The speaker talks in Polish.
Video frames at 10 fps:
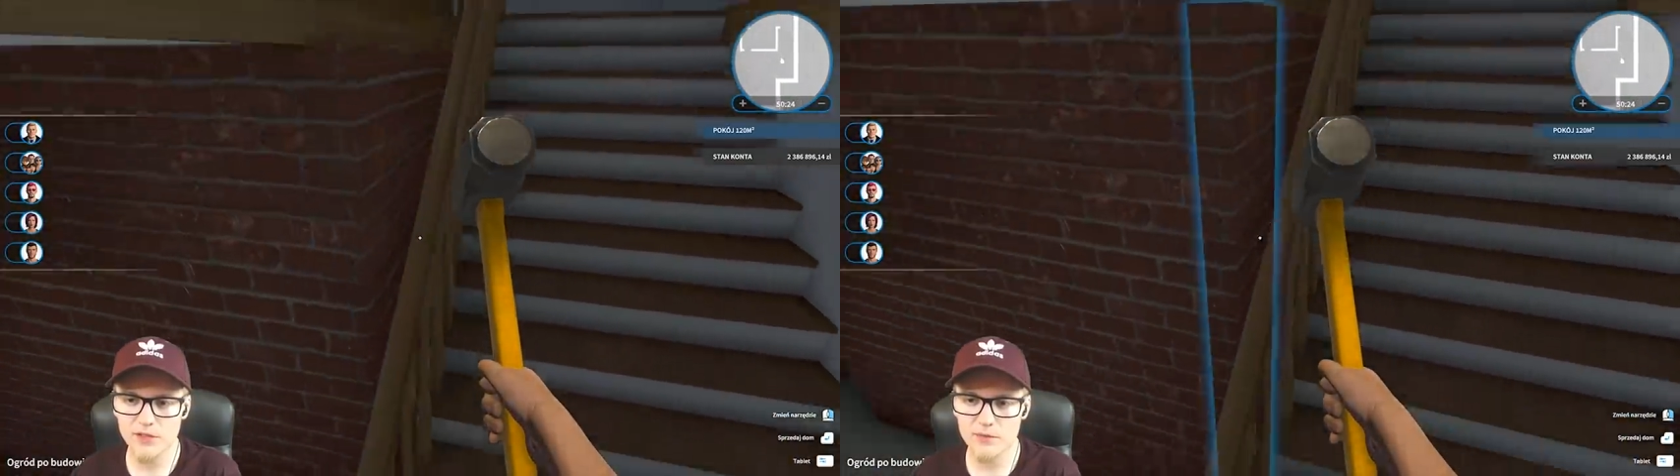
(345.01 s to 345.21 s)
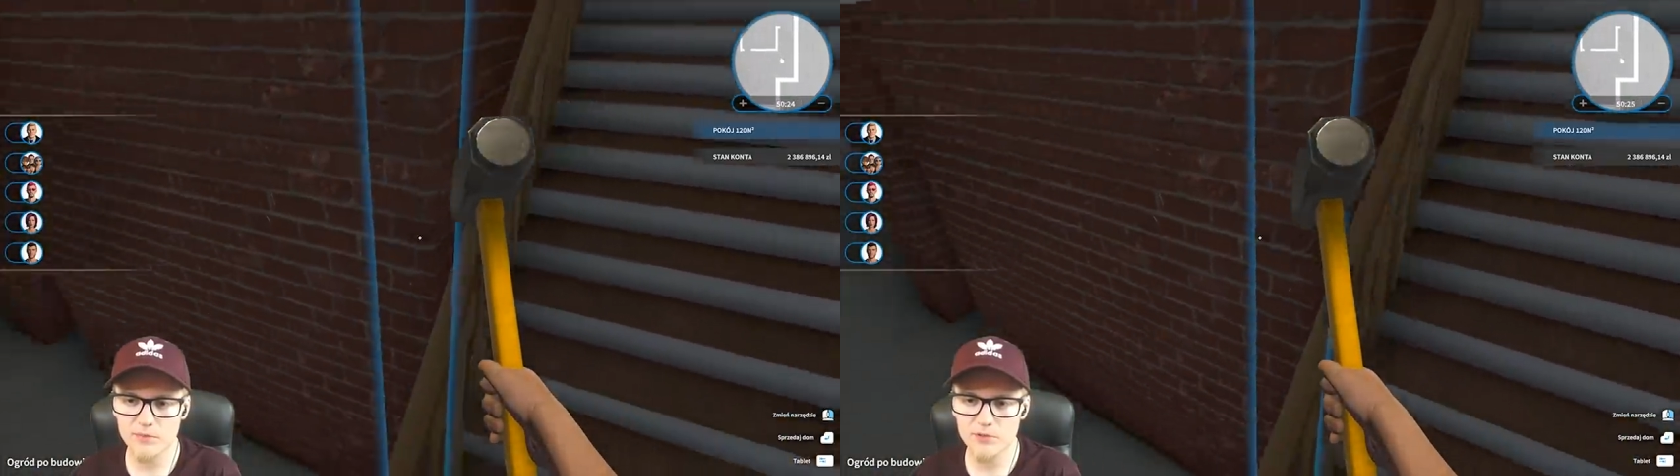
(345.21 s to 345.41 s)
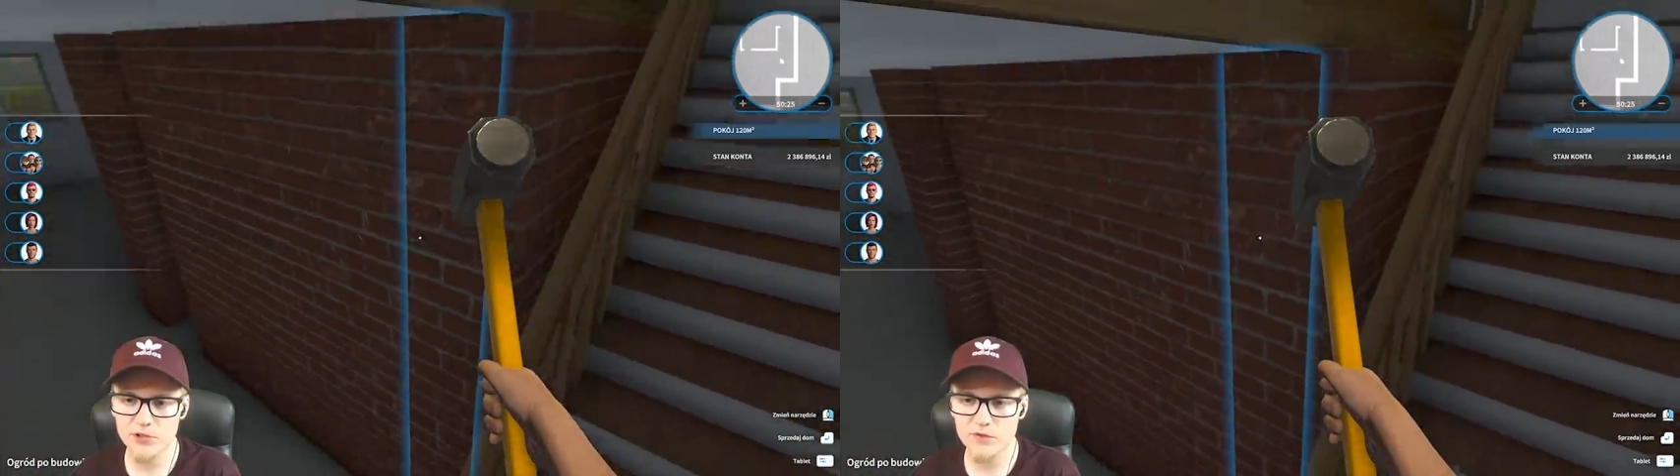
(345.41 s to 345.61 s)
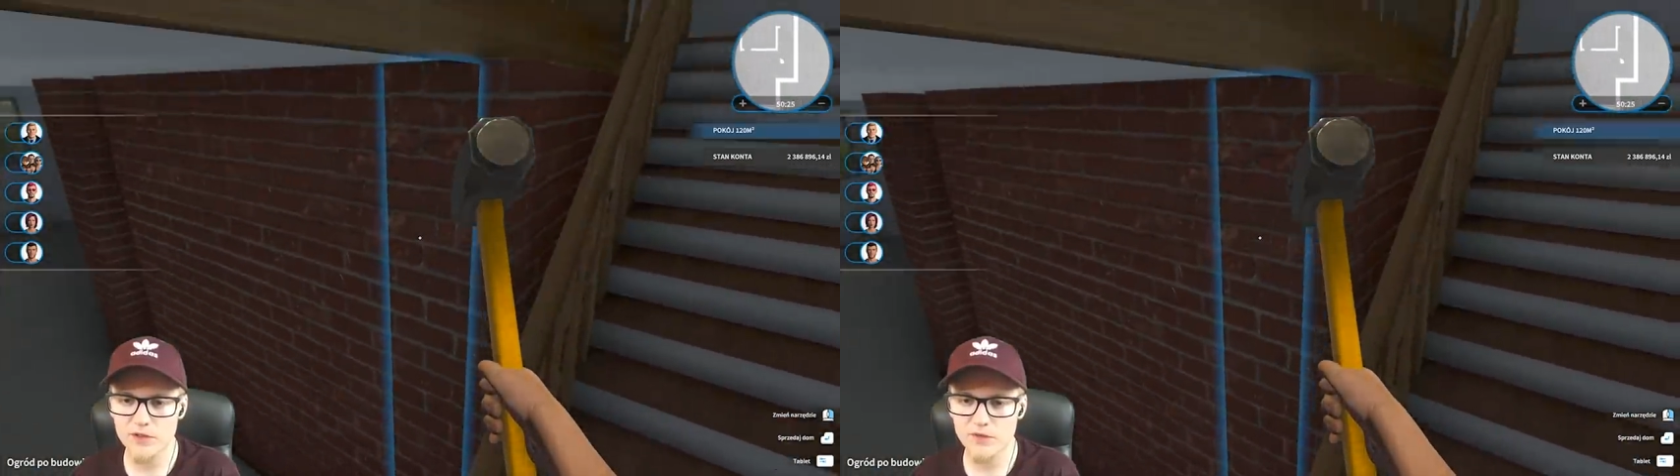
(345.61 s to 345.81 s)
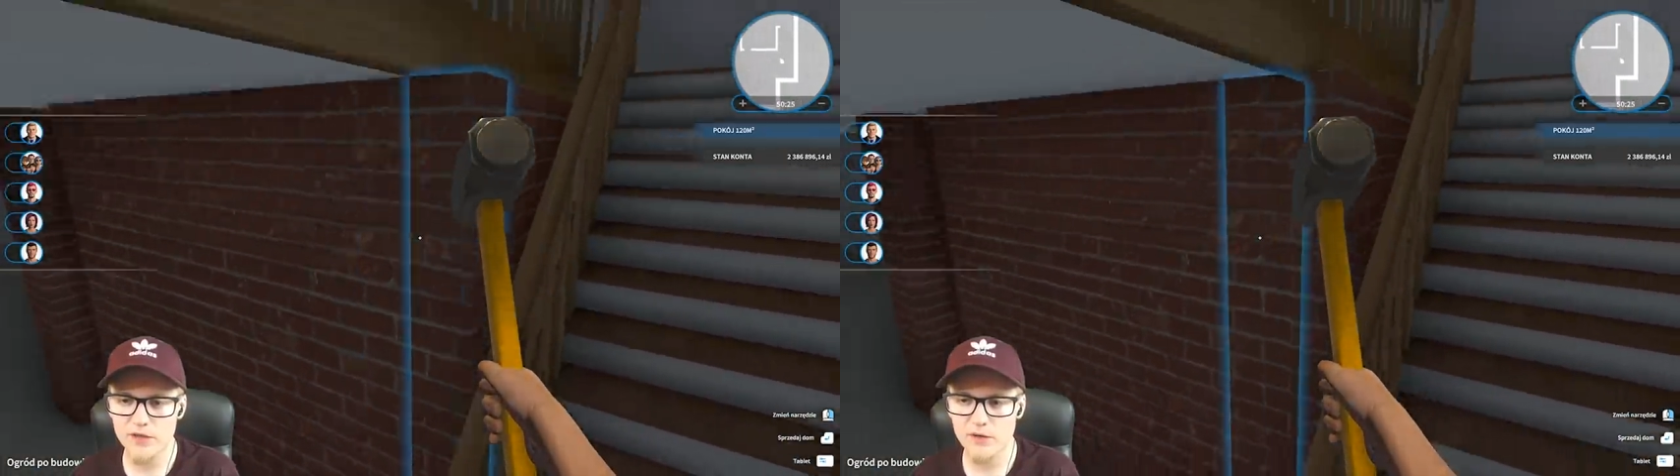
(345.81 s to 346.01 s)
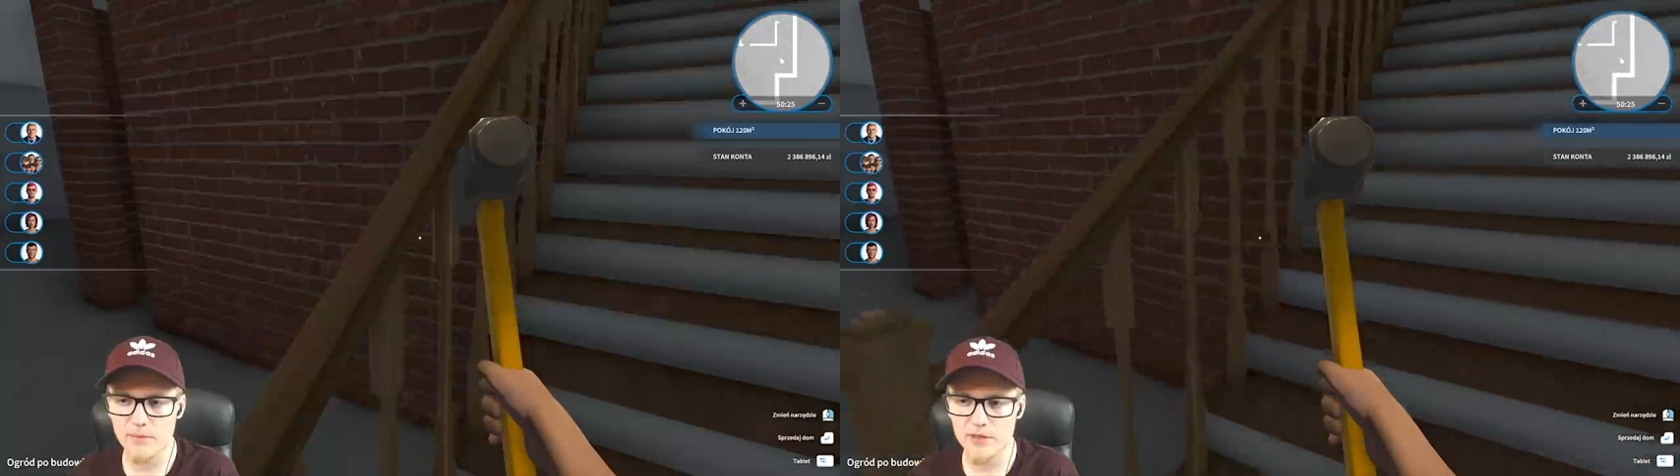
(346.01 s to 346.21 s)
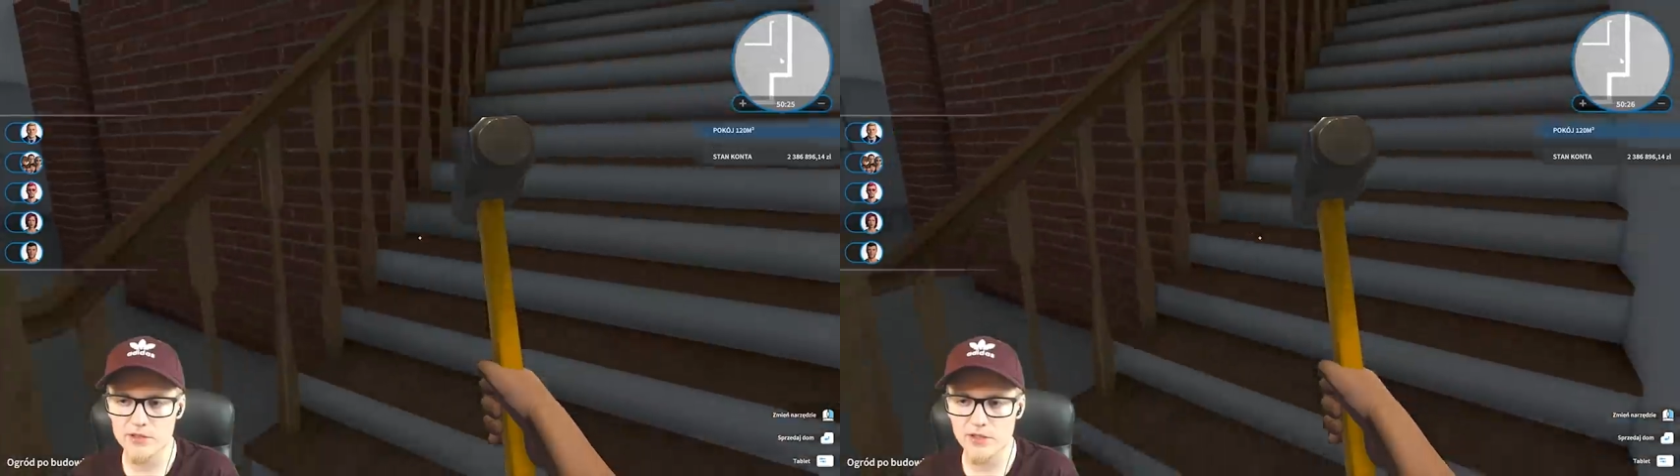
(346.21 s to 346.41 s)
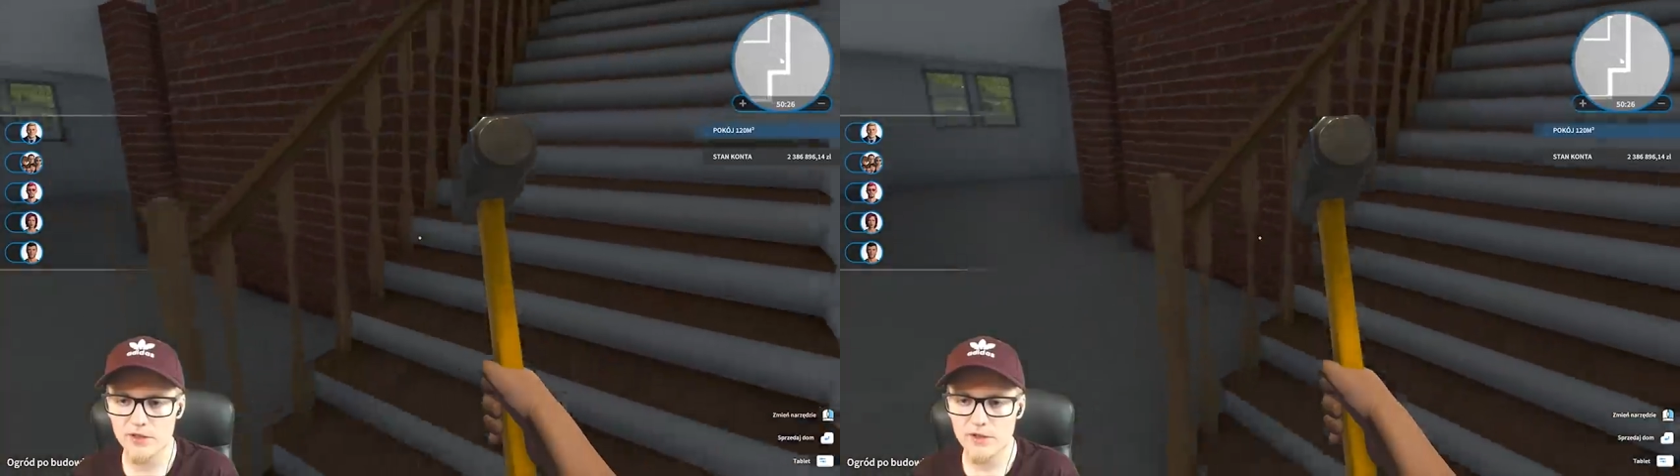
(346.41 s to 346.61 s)
jakby prześwitywała
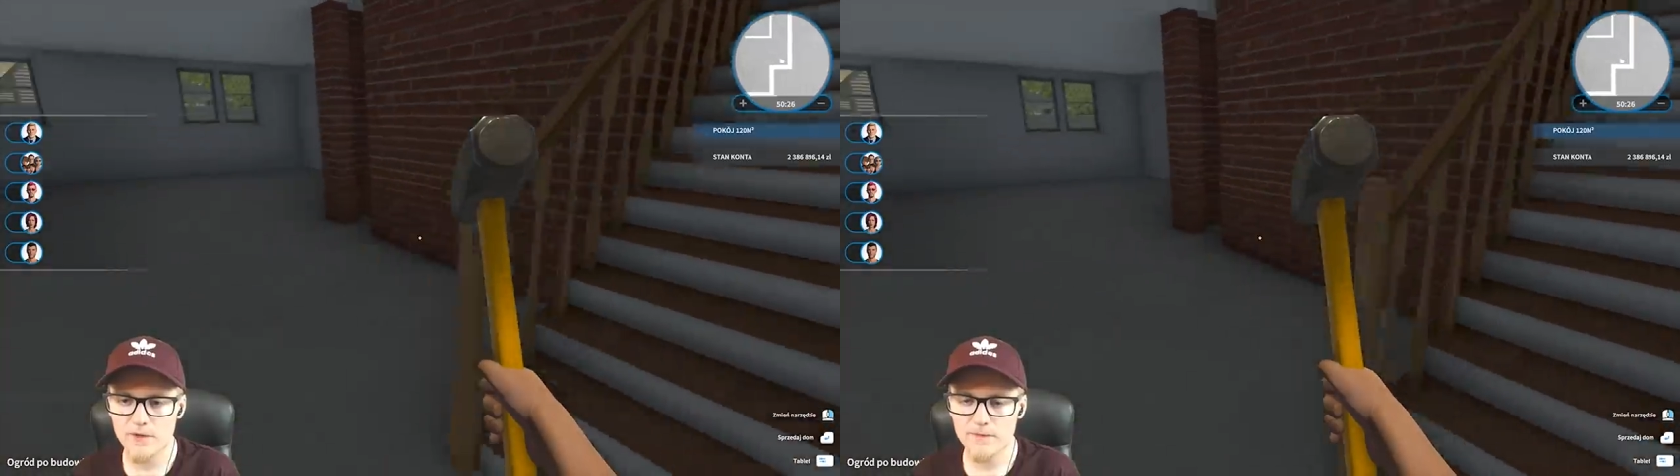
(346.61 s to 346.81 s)
będzie.